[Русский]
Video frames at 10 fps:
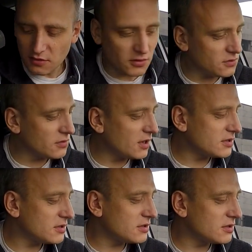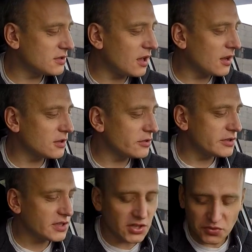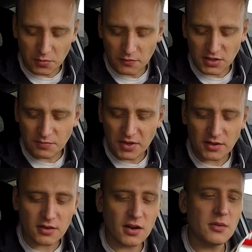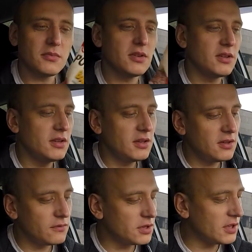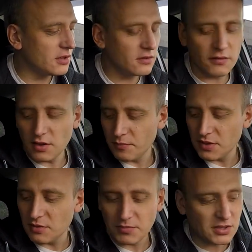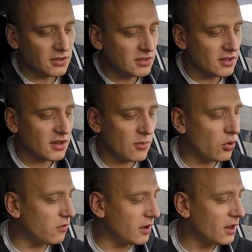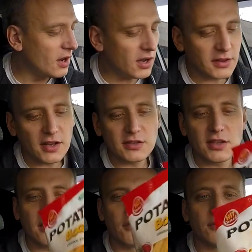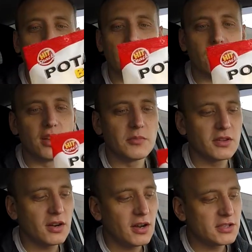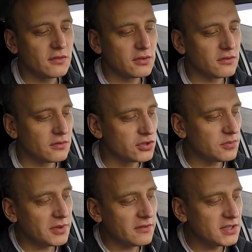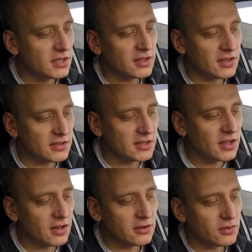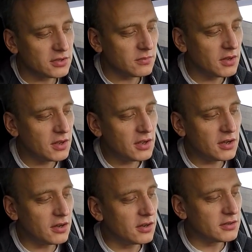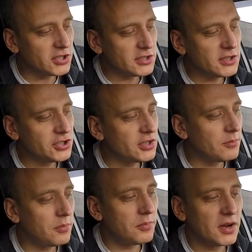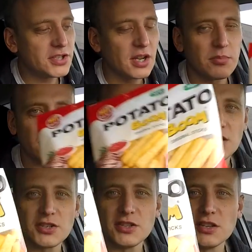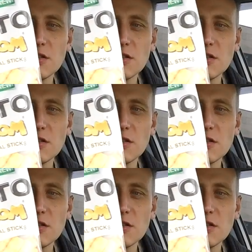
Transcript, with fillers: То есть у нас та, которая с кетчупом 25 грамм и вот эти две 50 граммовые. Одна, кстати, вот прикольно, мне нравится, вот лучше бы они все такие сделали, то есть э, частично пачка прозрачная,